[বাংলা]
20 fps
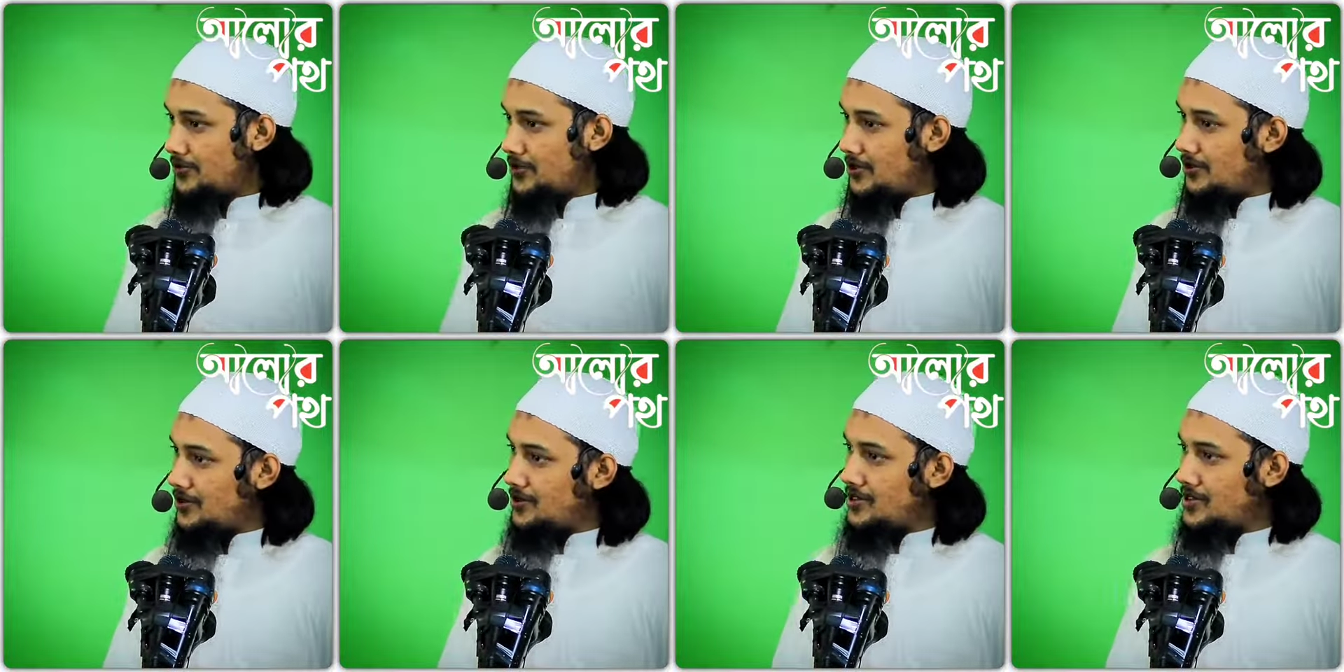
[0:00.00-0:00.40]

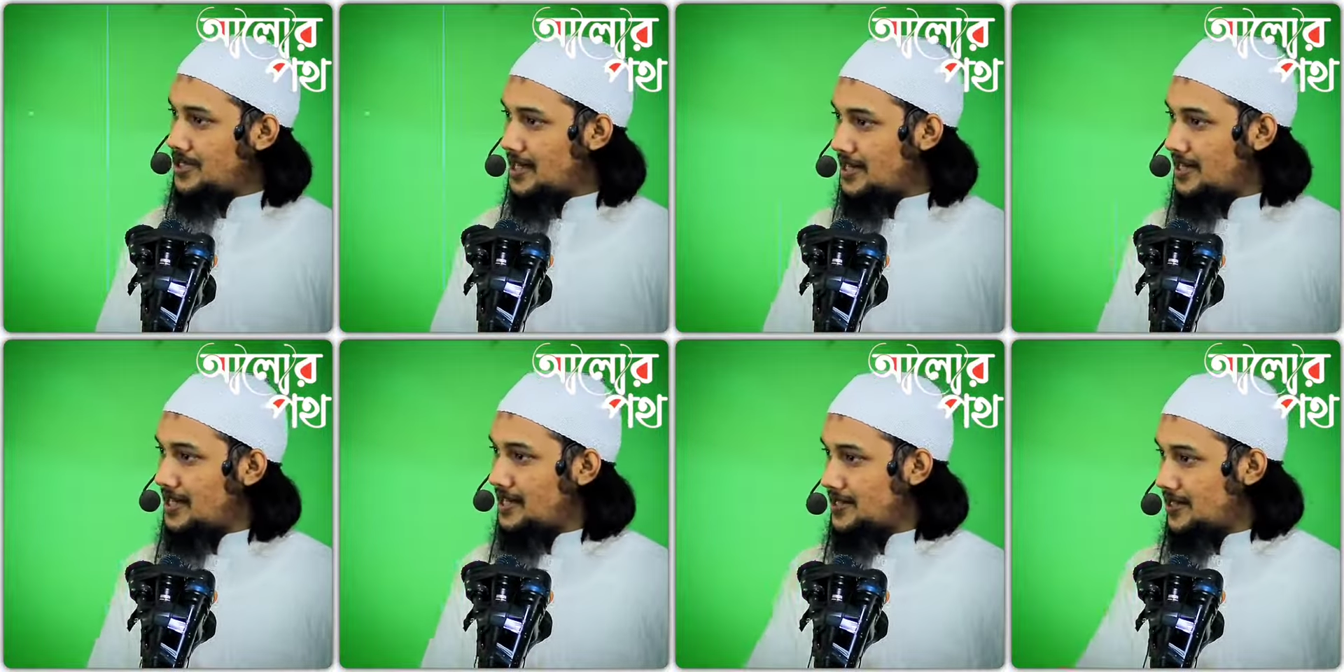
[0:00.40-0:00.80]
তখন
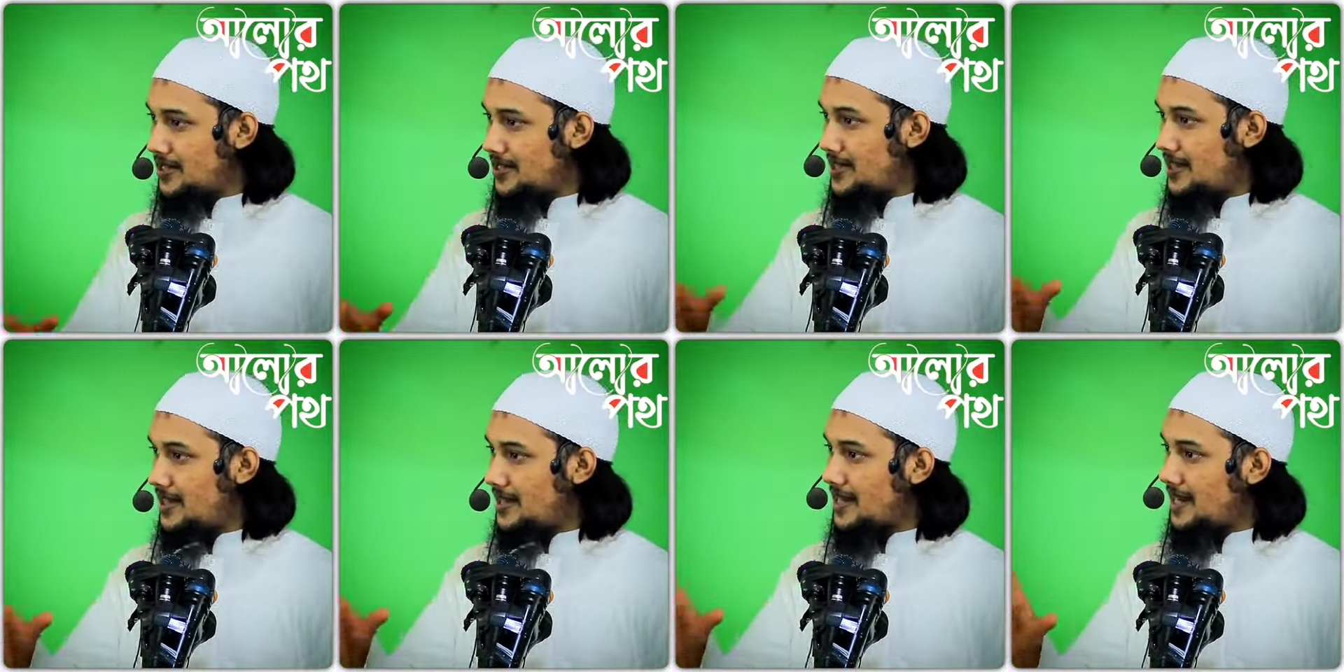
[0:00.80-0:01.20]
সাদা
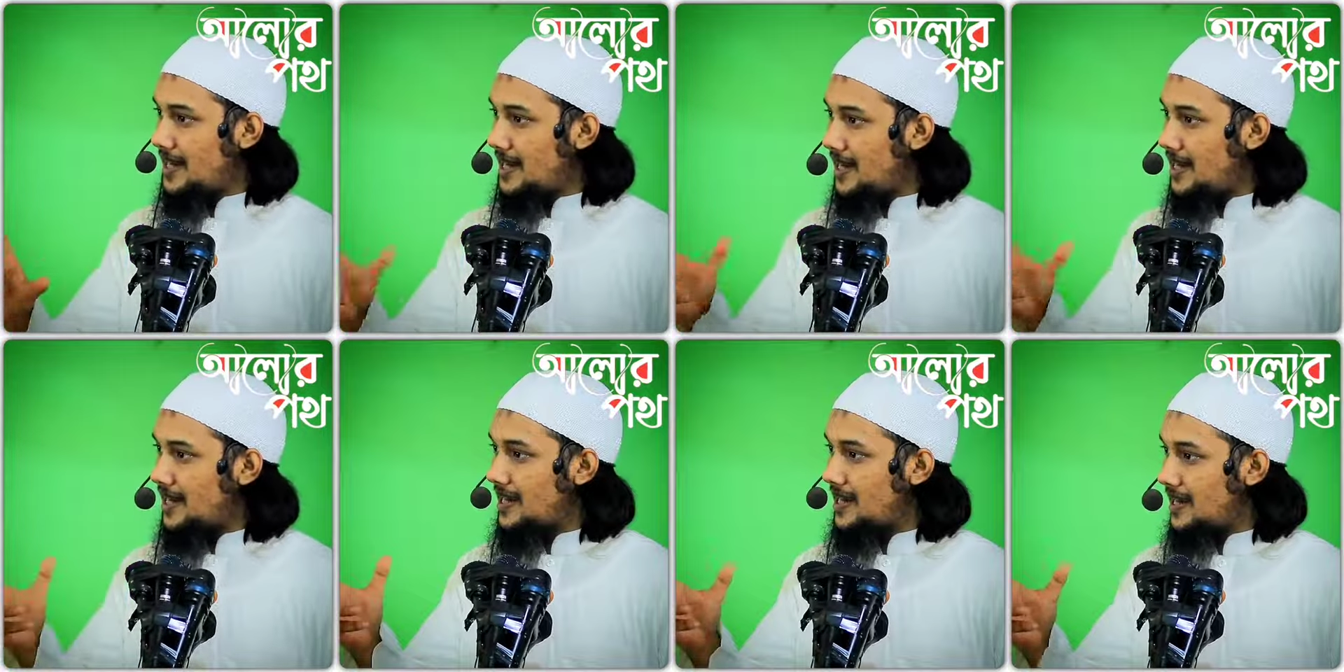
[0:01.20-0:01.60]
সাদা আর
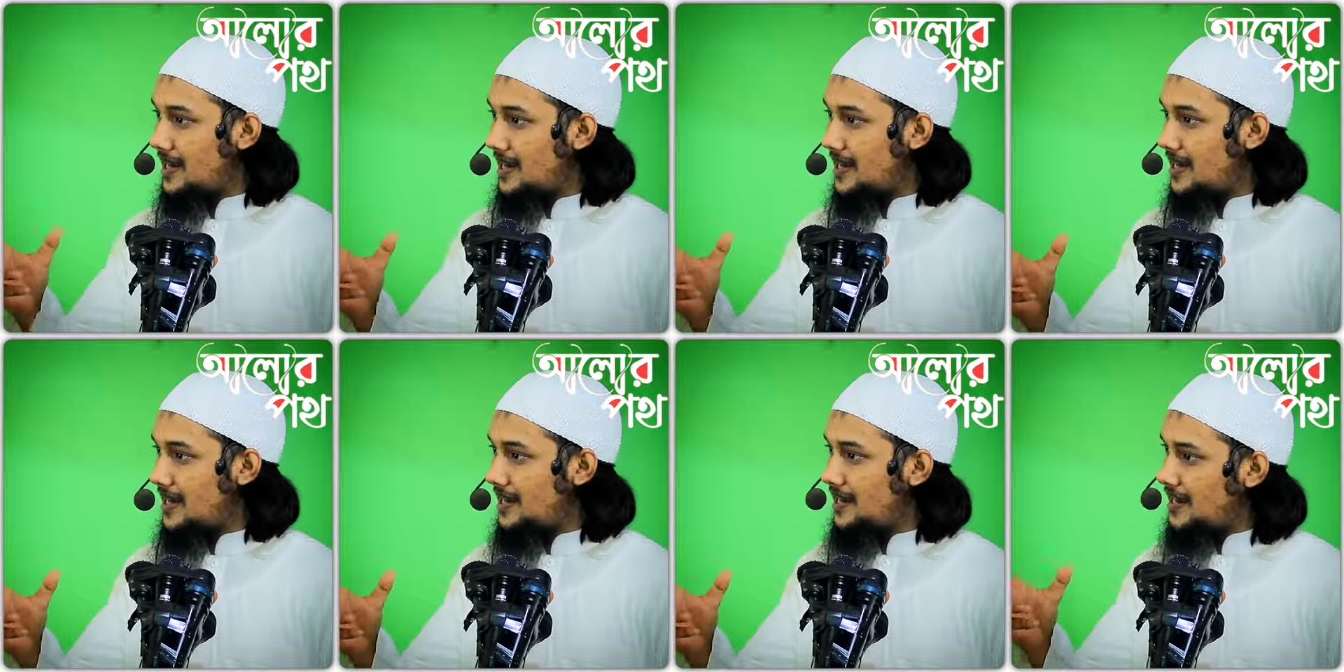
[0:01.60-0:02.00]
কালা
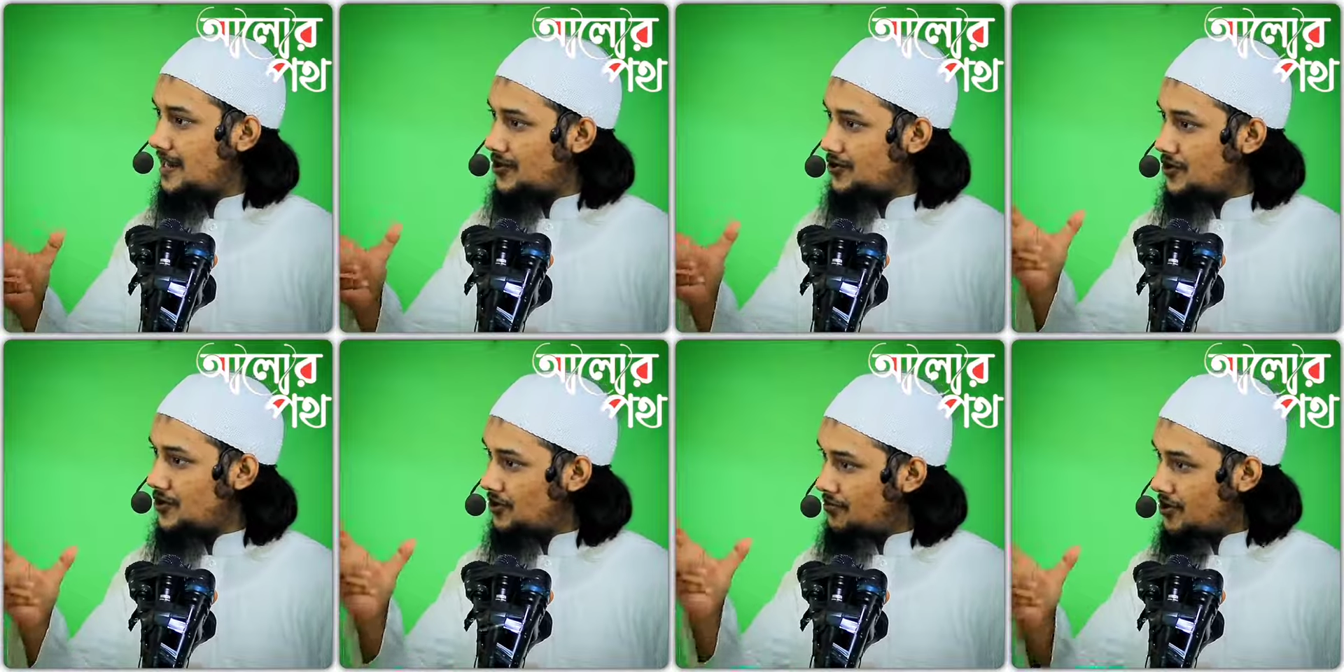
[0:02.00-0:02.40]
কালা গানের
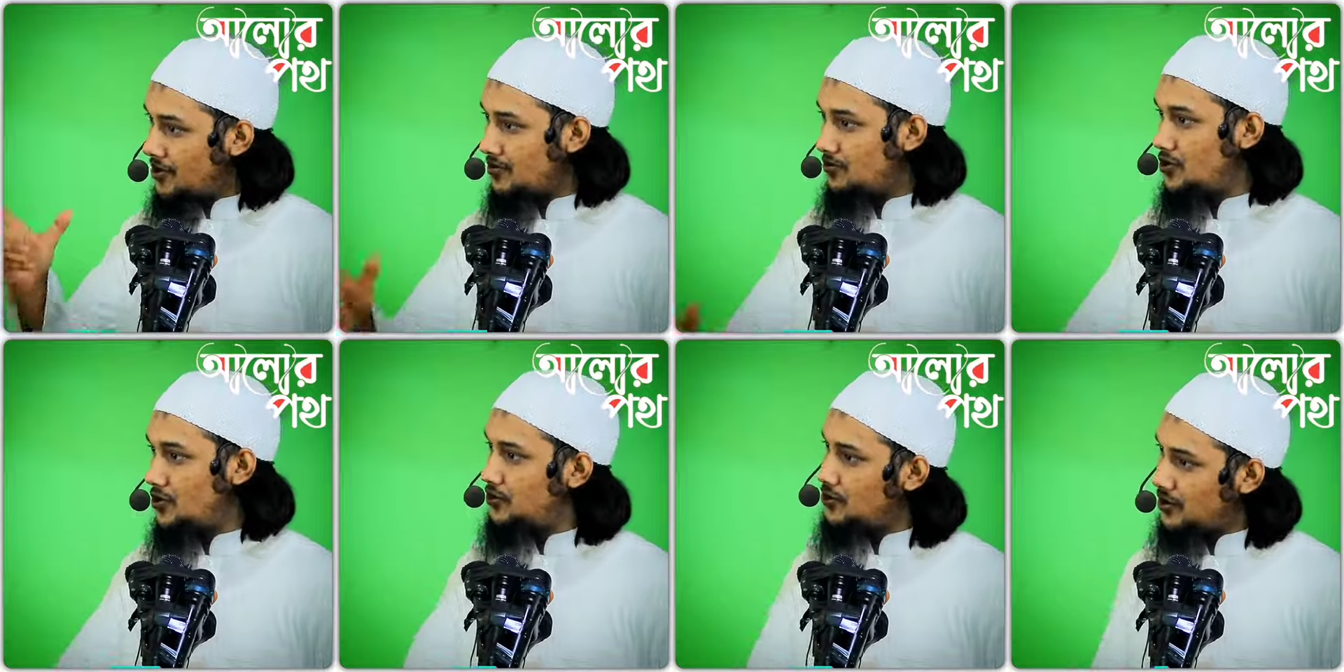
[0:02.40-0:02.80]
আসল
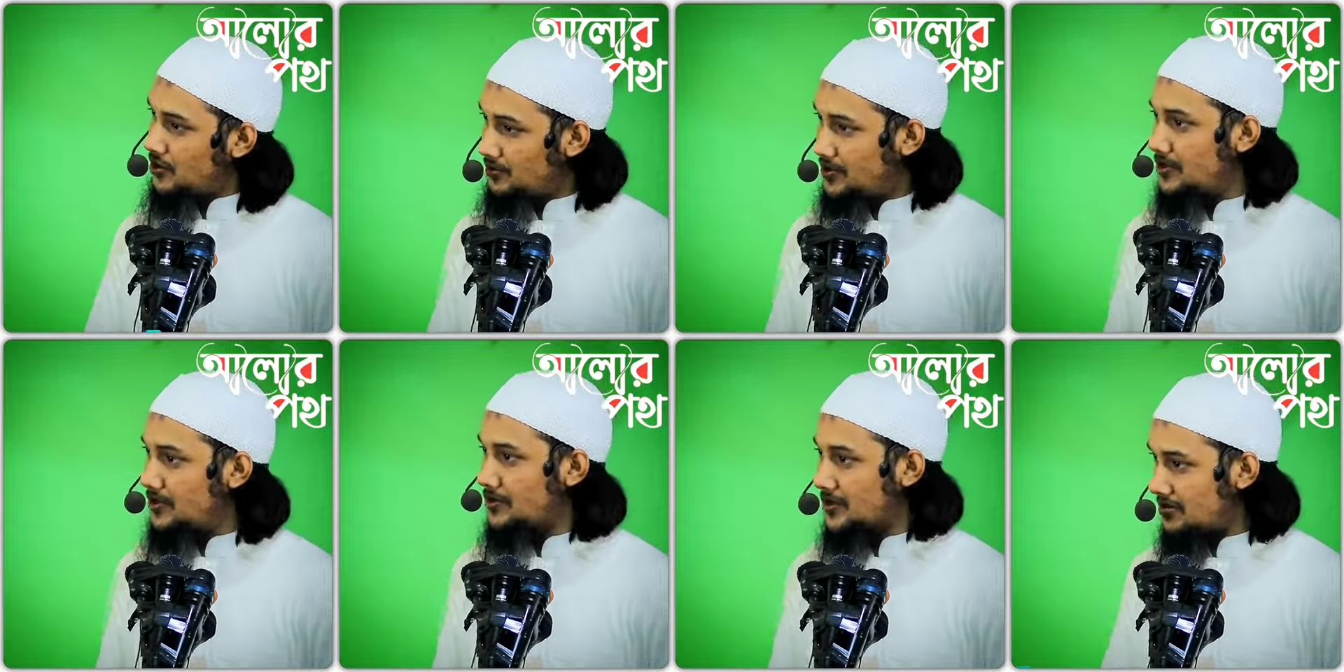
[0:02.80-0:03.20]
মর্ম
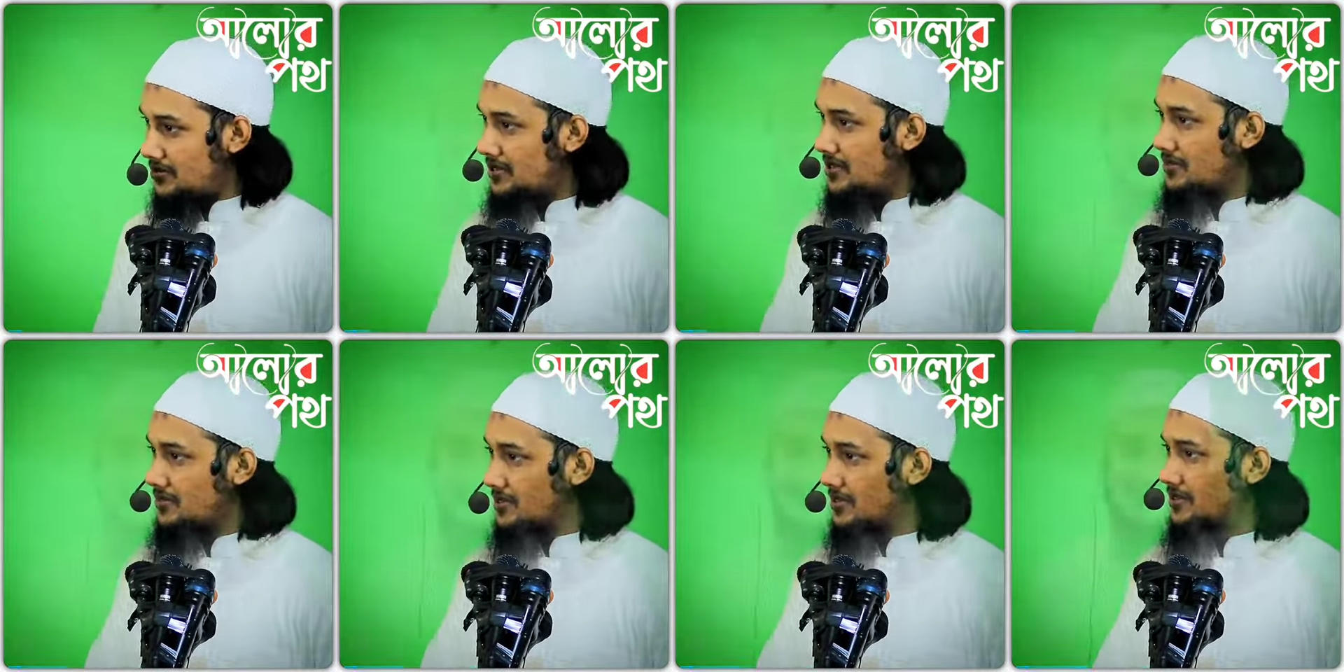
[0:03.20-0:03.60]
উপলব্ধি করতে
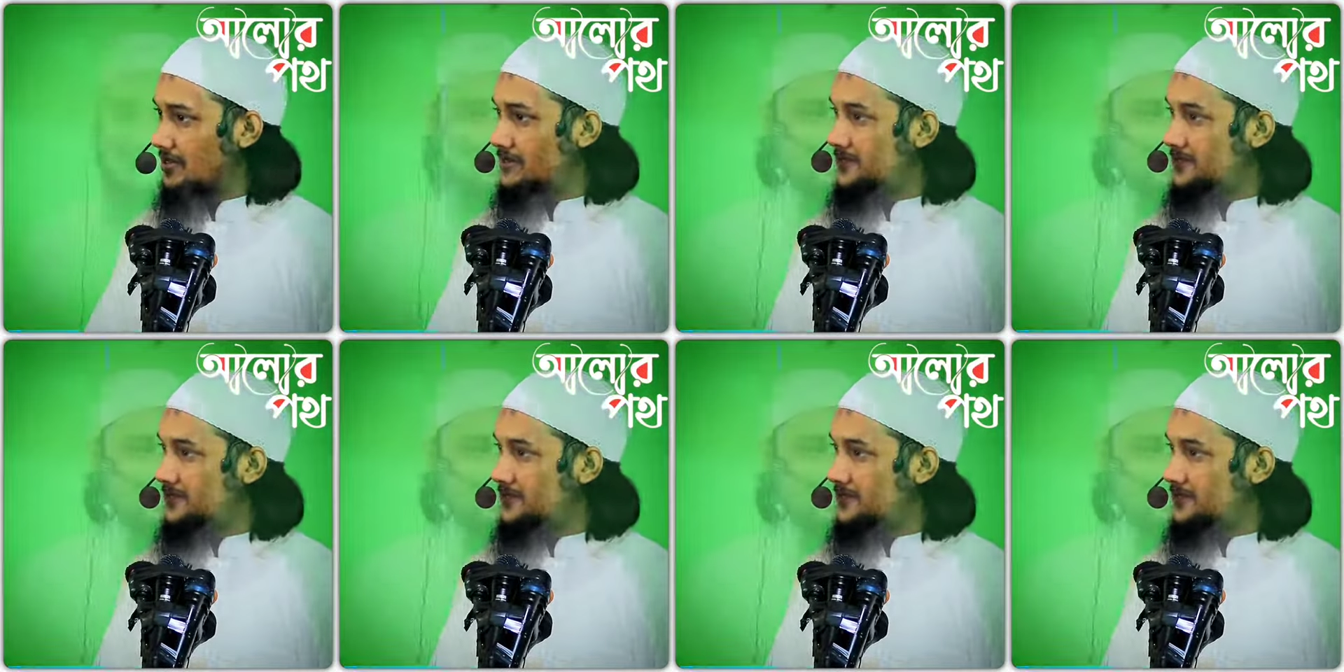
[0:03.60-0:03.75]
পারবে